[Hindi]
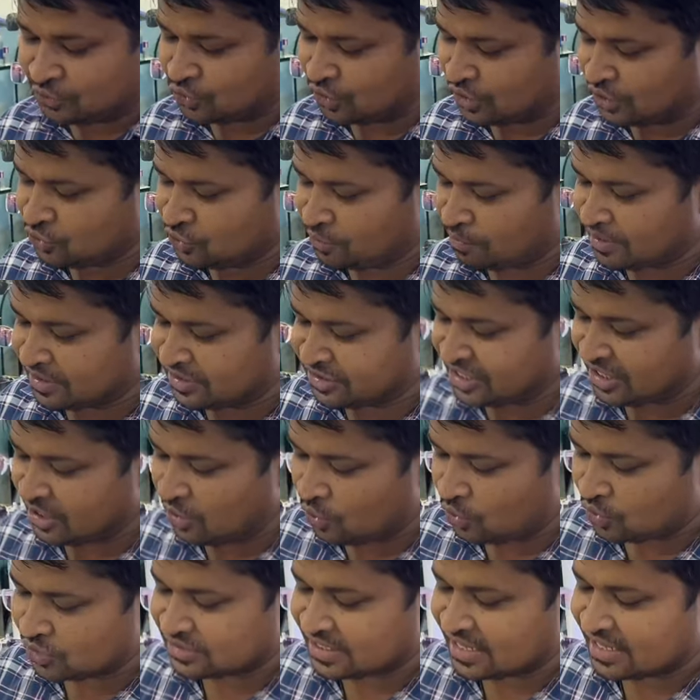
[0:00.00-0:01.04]
एक्चुअली जो जो बच्चे
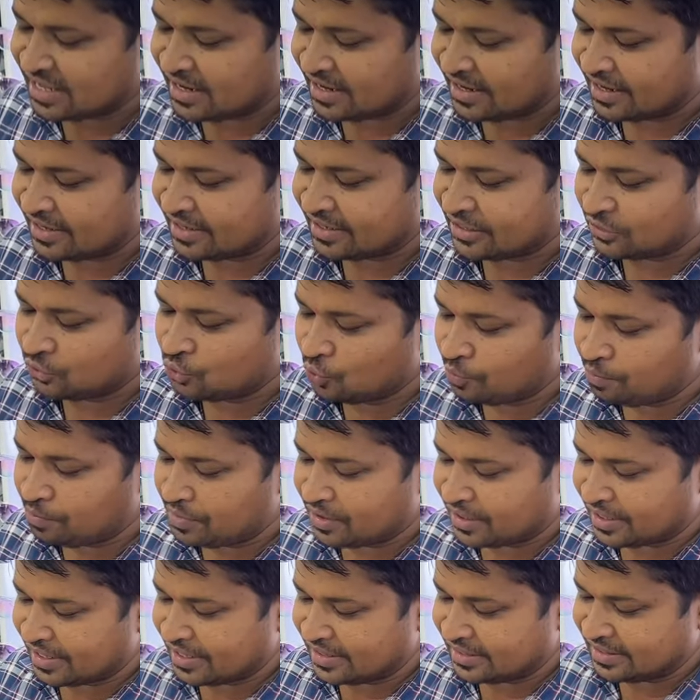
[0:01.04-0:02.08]
लोग ज़्यादा करके धूप
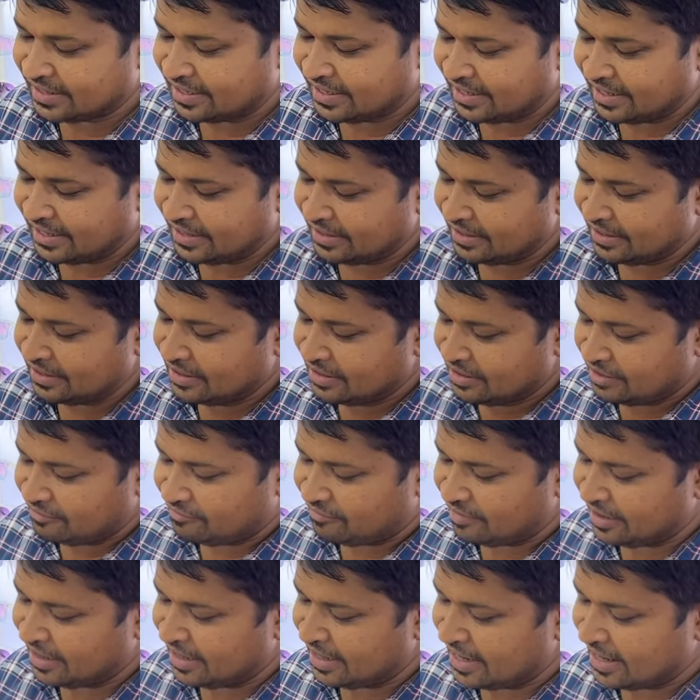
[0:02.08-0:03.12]
में खेलते हैं
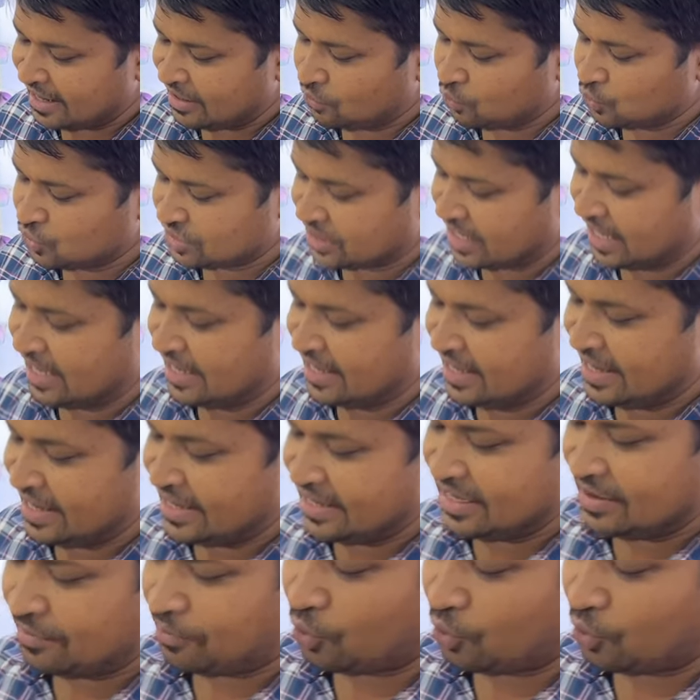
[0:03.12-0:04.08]
वगैरह है उसके लिए ये